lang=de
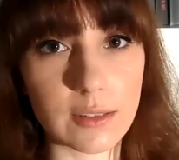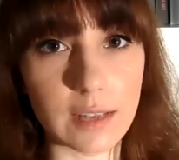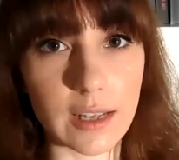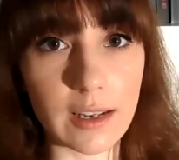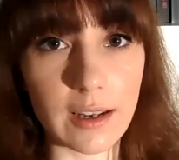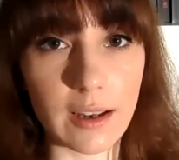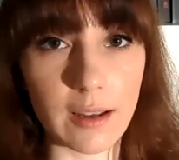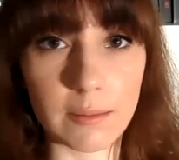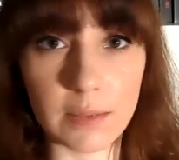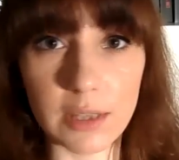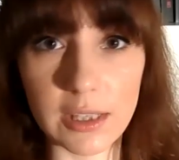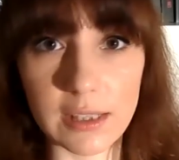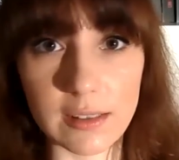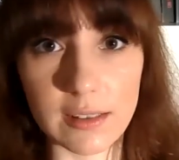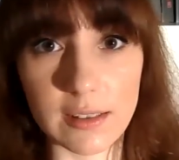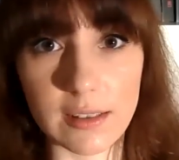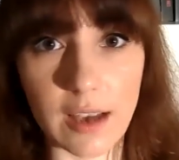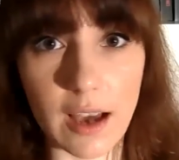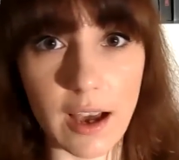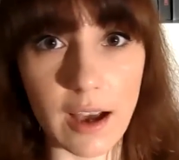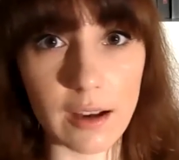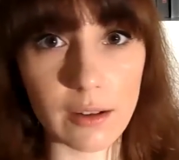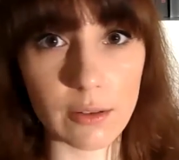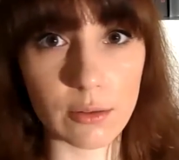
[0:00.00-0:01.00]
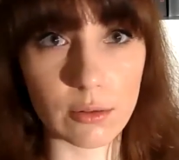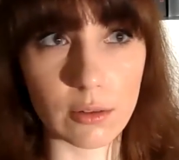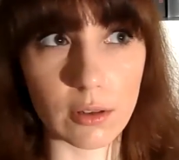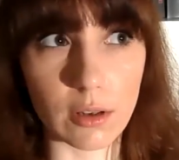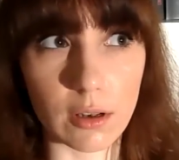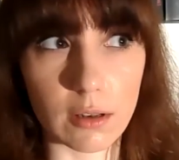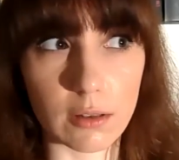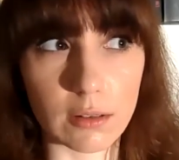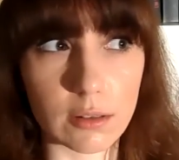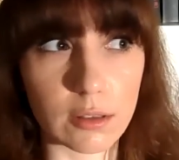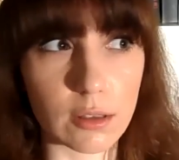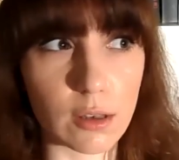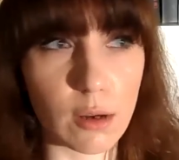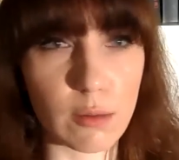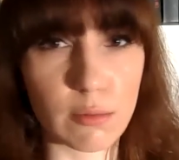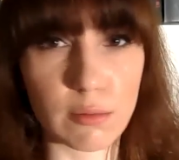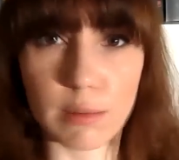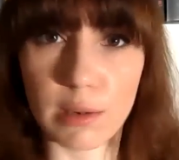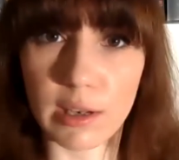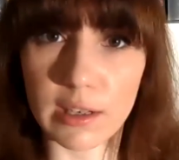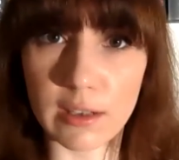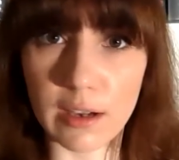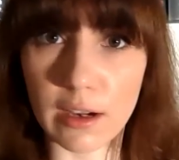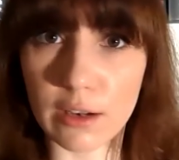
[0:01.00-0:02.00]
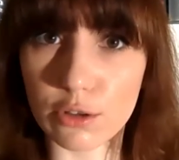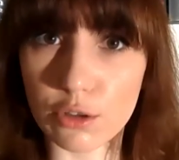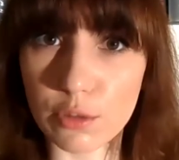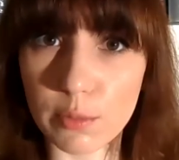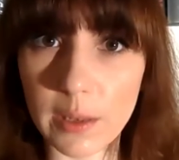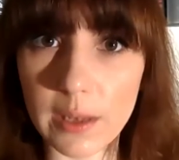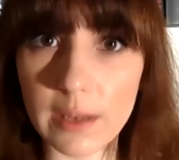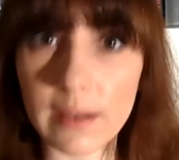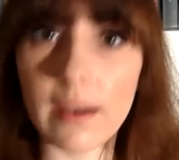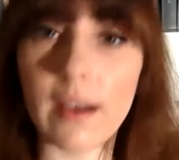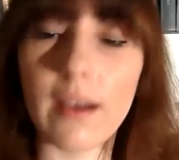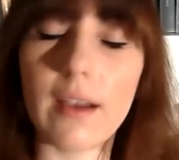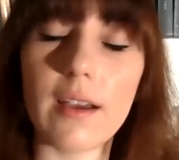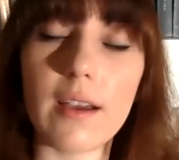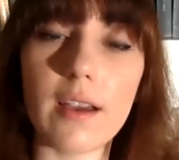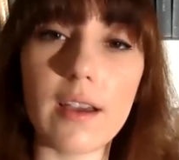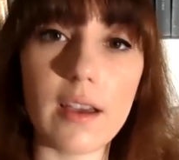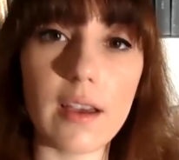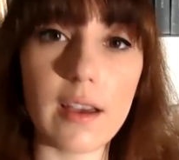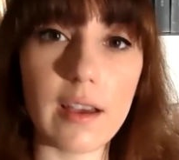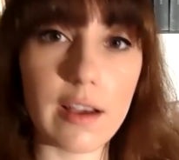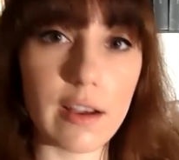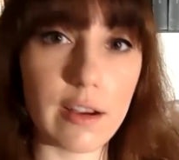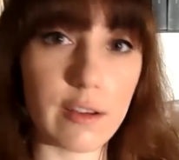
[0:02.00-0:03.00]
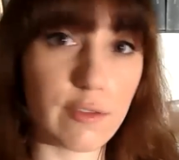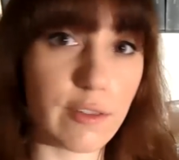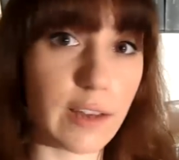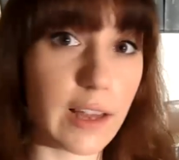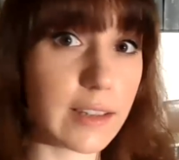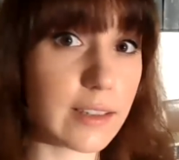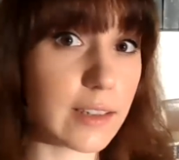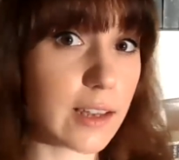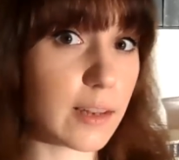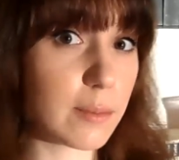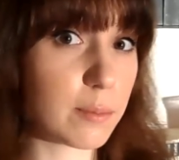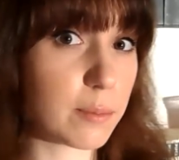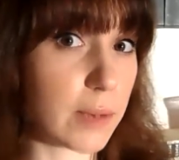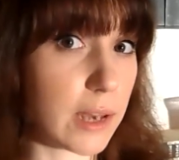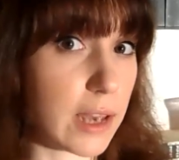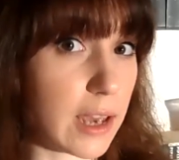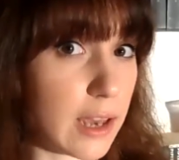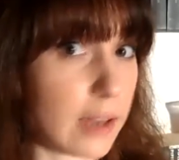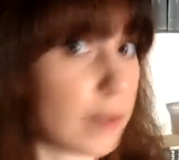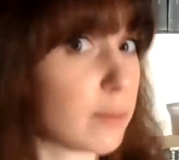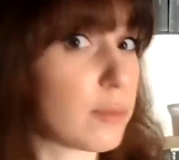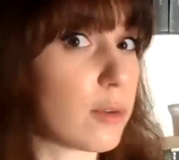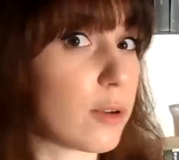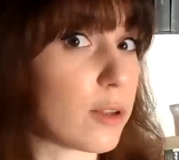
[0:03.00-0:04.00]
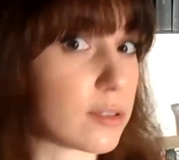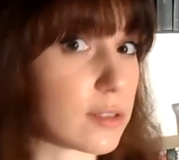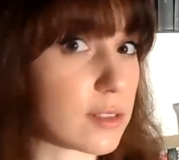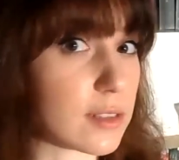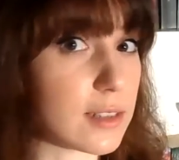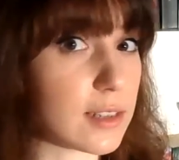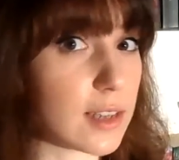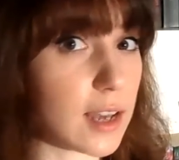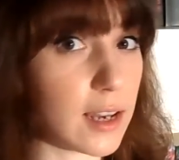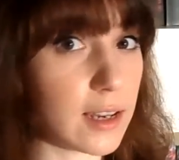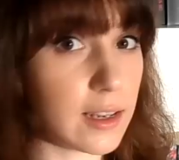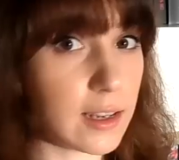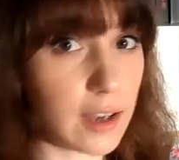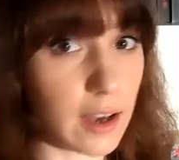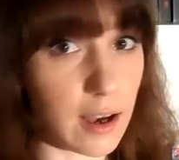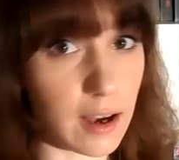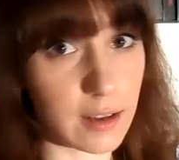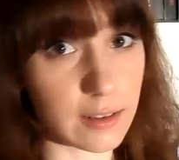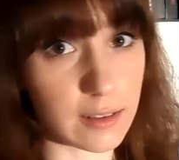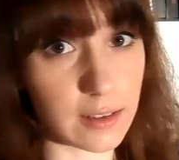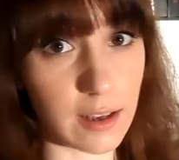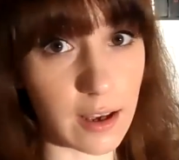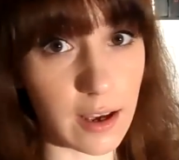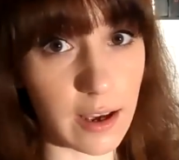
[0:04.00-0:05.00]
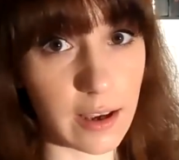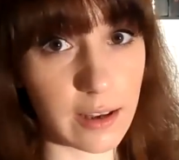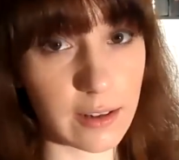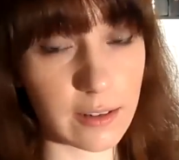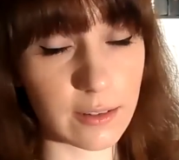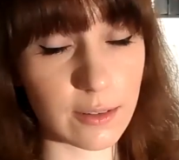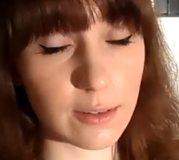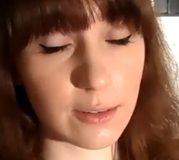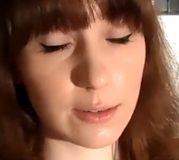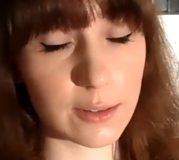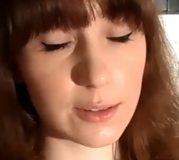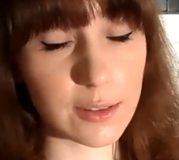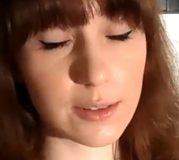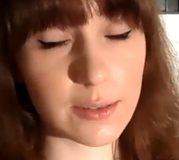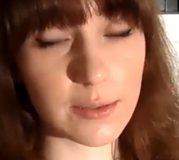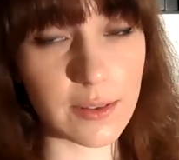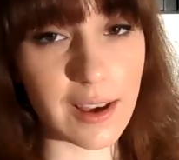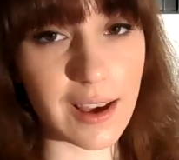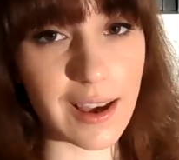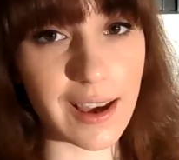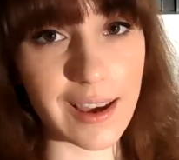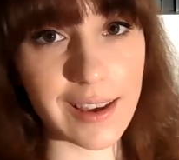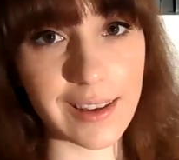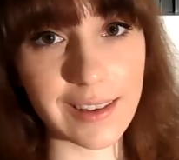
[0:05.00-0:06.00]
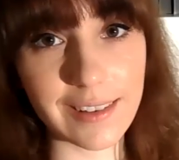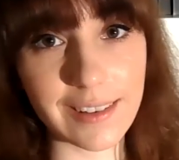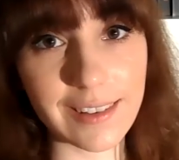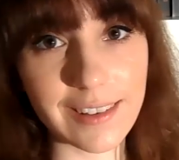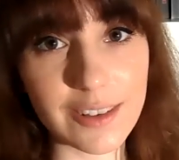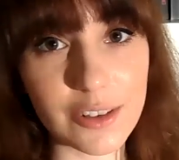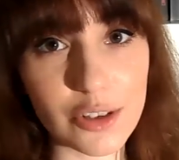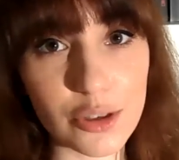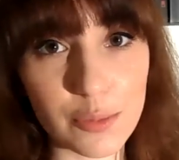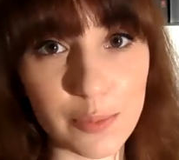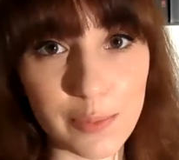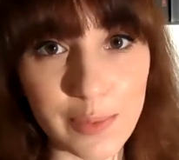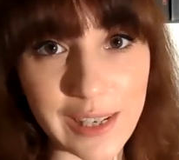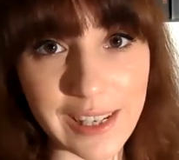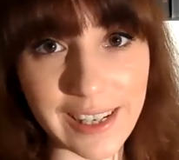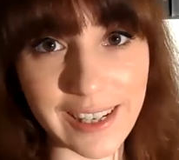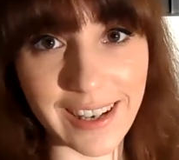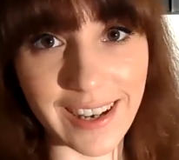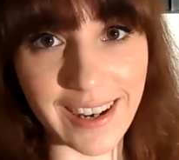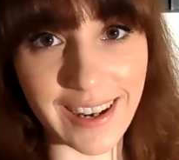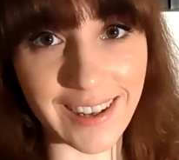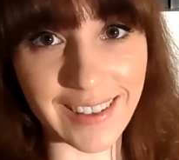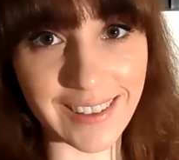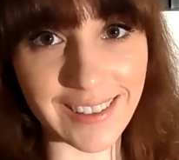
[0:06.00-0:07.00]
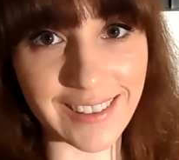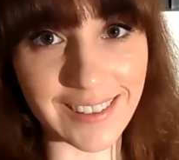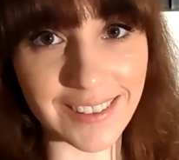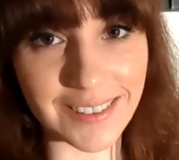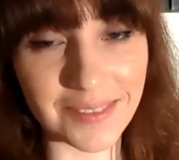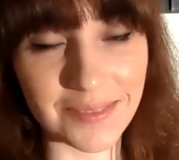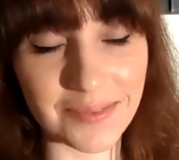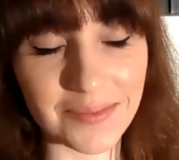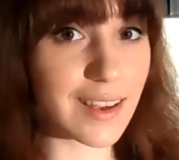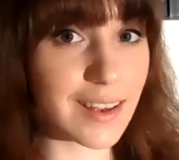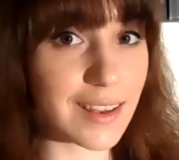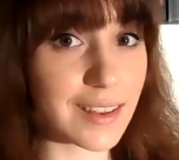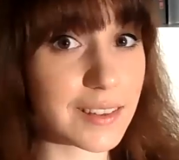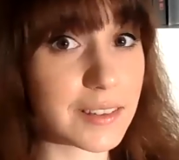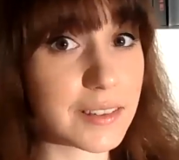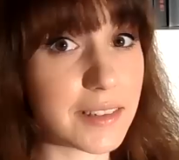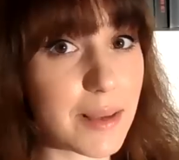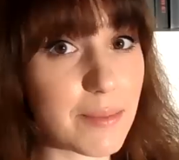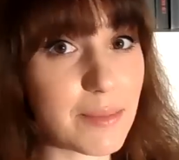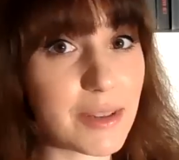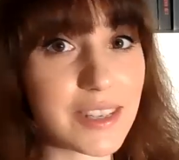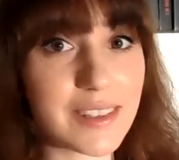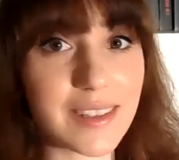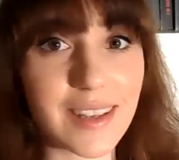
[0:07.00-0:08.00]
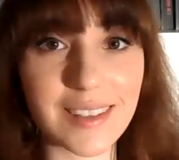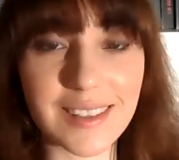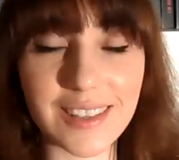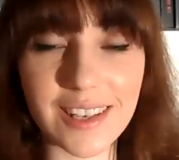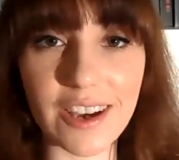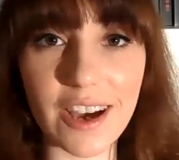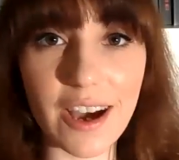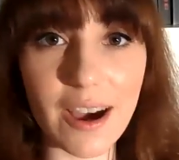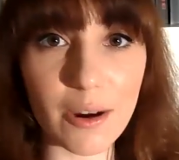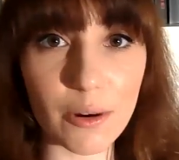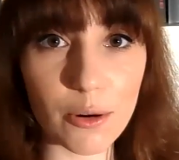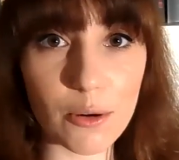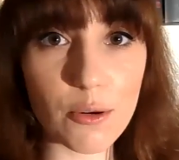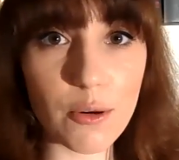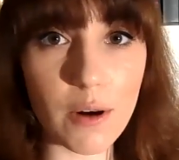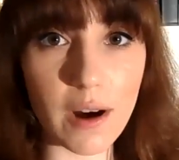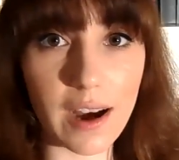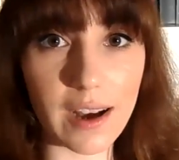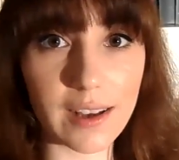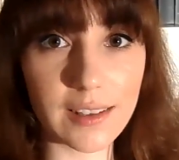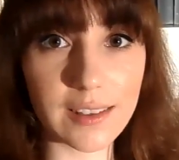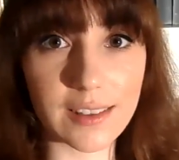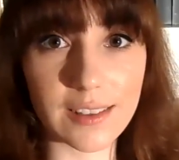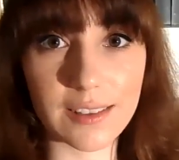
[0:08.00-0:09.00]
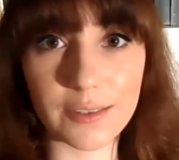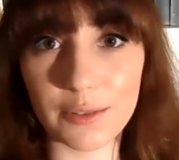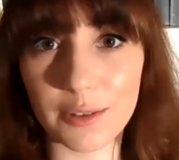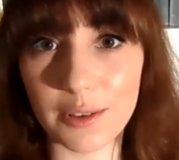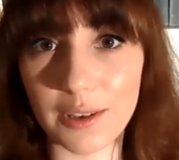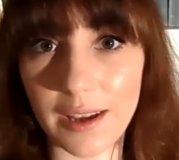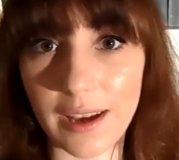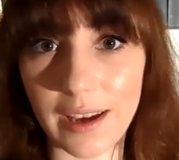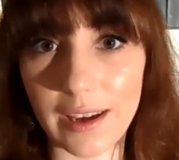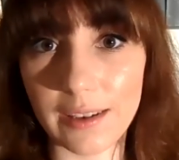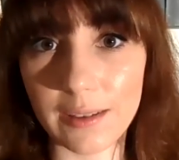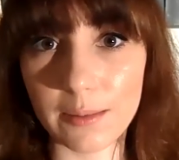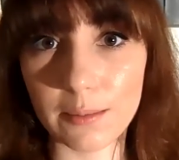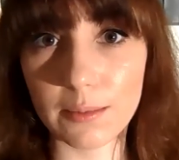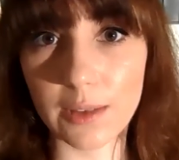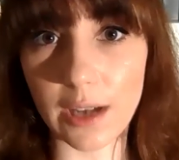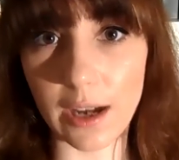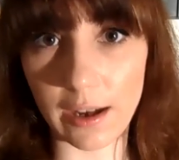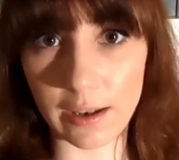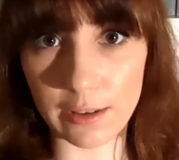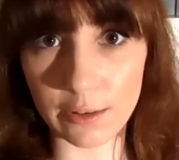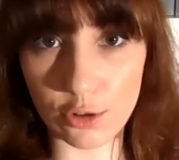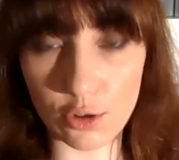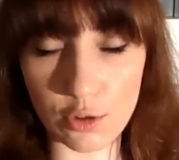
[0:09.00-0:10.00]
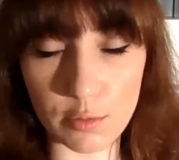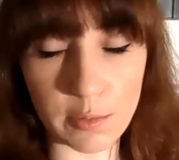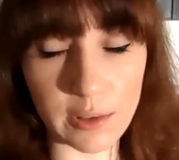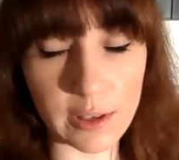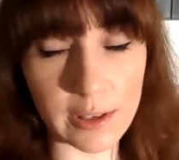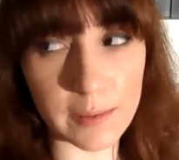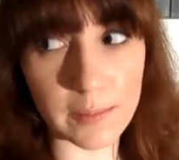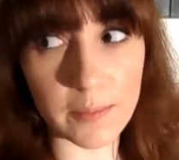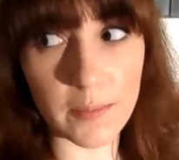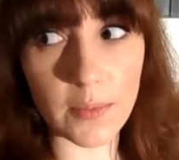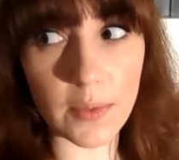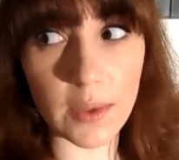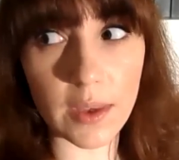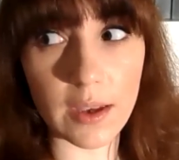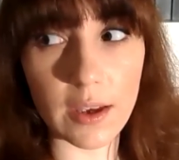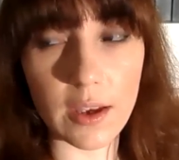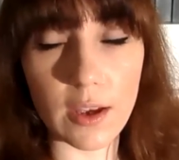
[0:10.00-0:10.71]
Und dann am nächsten Tag oder ich glaube ein paar Tage später flattert bei Ed plötzlich eine Karte ein. Und zwar eine Spielkarte. Nämlich das Karo Ass von einem Kartenspiel.